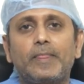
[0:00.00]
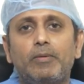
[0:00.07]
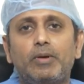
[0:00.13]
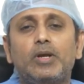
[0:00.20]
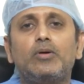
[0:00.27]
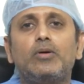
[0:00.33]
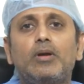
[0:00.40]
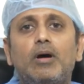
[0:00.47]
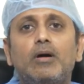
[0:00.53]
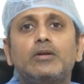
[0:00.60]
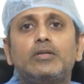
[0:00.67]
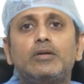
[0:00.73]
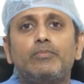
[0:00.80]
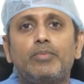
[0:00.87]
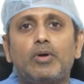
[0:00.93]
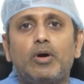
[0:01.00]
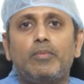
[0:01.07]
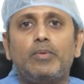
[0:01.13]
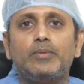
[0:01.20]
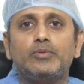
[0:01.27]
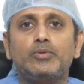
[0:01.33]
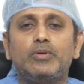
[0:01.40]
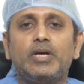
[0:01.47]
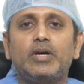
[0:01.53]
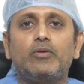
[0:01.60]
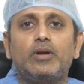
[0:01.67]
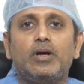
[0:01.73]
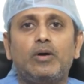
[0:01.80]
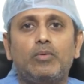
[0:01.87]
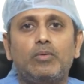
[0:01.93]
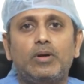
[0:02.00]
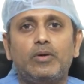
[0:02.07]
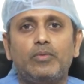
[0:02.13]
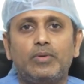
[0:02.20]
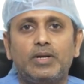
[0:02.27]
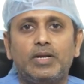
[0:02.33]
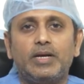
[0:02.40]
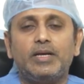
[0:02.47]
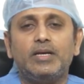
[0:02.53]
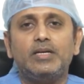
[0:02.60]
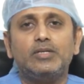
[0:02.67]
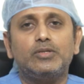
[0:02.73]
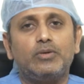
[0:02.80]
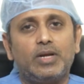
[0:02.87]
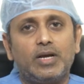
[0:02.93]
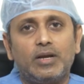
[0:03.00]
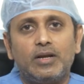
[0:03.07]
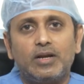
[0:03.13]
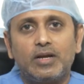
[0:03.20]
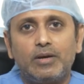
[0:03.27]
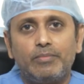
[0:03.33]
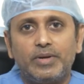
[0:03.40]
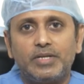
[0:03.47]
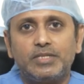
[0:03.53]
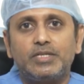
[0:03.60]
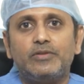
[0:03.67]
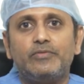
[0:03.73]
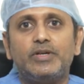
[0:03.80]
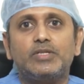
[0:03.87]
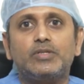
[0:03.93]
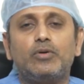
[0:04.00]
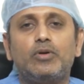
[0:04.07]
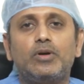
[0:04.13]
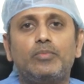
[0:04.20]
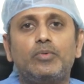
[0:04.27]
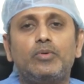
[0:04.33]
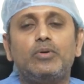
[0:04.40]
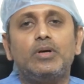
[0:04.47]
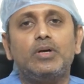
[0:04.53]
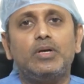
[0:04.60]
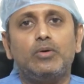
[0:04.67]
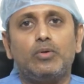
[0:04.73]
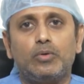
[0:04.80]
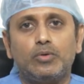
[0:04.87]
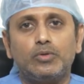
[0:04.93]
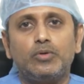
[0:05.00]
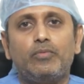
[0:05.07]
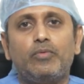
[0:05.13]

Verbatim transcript: మనకు లాంగ్ టర్మ్ ప్రాబ్లమ్స్ కూడా ఎక్కువ రాకుండా ఉంటాయి సో రెగ్యులర్గా మెడిసిన్ వేసుకోవడము రోజు